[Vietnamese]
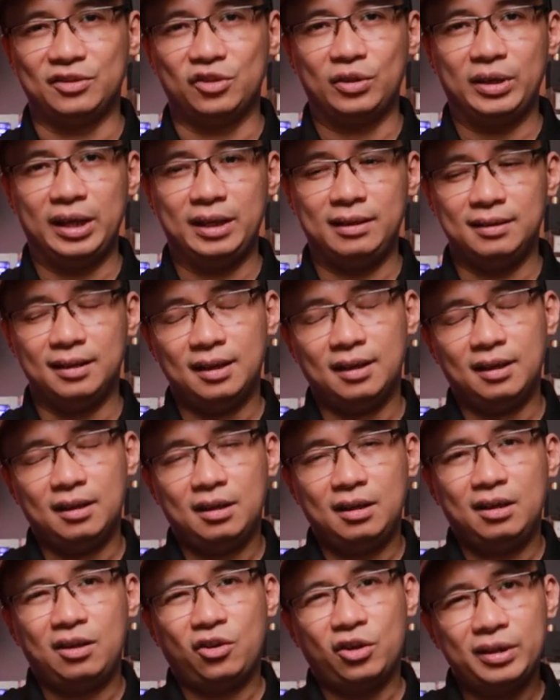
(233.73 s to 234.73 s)
Cho nên
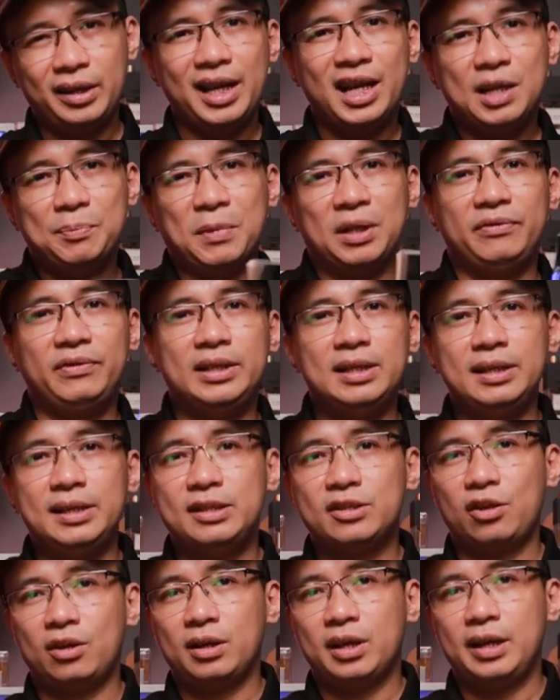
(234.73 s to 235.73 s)
có lẽ là bởi vì lý
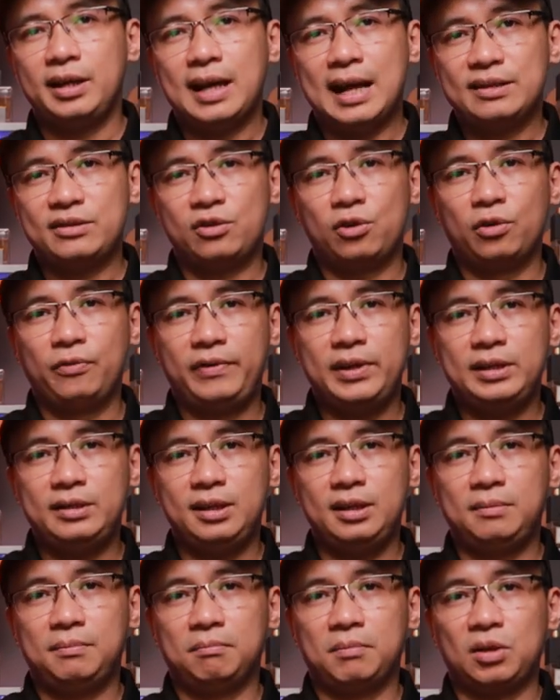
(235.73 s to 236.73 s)
do đấy, Azzaro
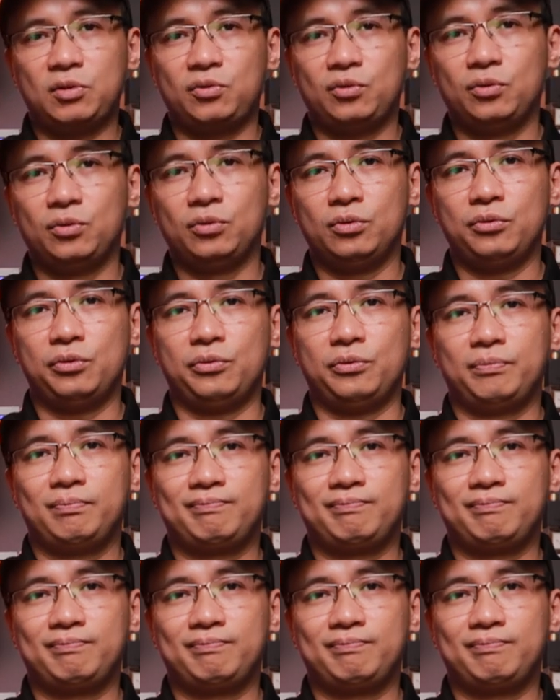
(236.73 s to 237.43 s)
Visit mặc dù